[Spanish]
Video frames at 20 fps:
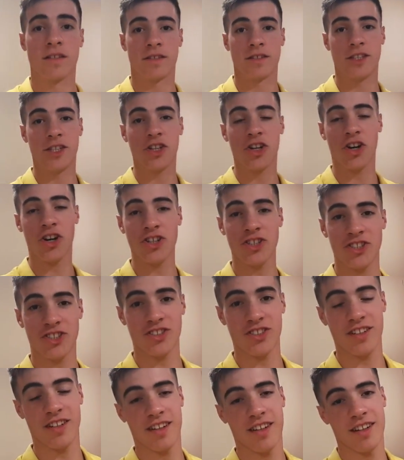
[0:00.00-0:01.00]
Chicos,
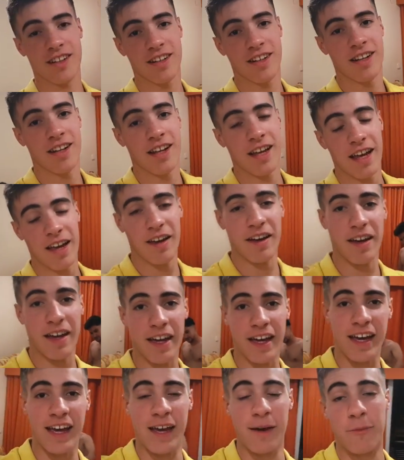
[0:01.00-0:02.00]

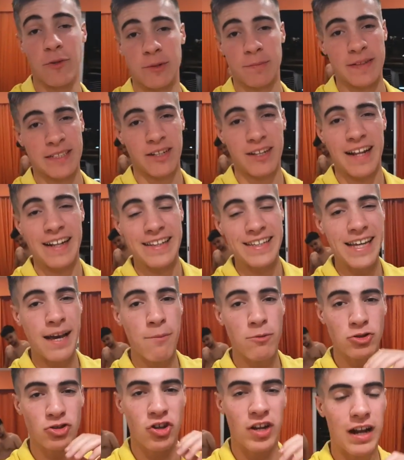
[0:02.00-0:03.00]
eh, hemos pasado ya el día,
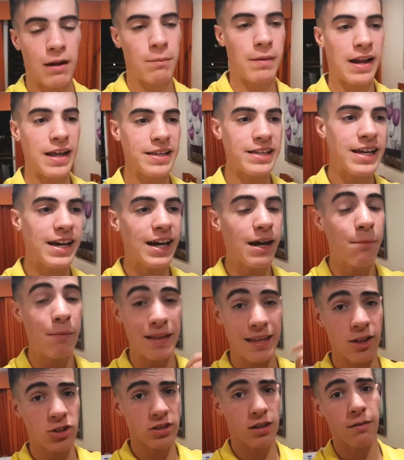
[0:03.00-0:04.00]
hemos ido a la playa.
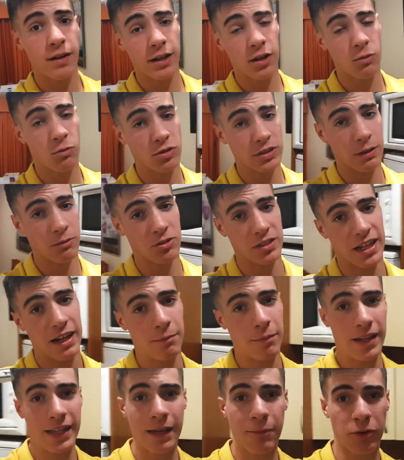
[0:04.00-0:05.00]
Mañana os hablaré cómo estamos en la
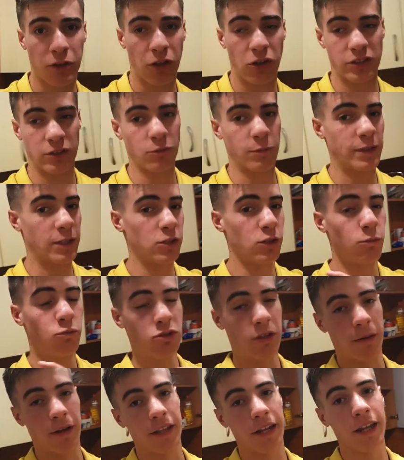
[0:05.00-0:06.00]
playa porque nos estamos pasando de
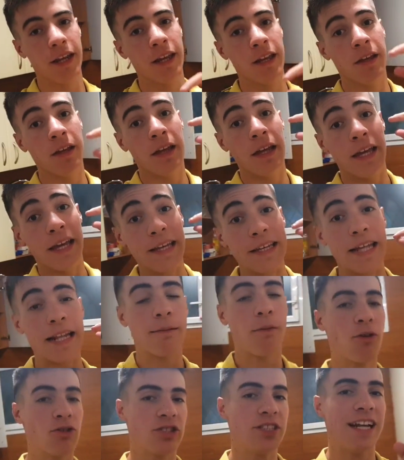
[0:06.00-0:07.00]
puta madre. Y ahora
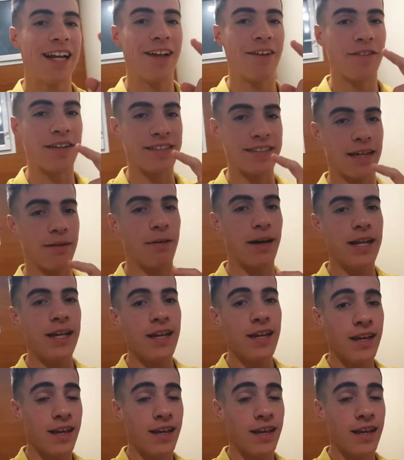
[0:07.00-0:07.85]
vamos a ir a la fiesta, ¿vale?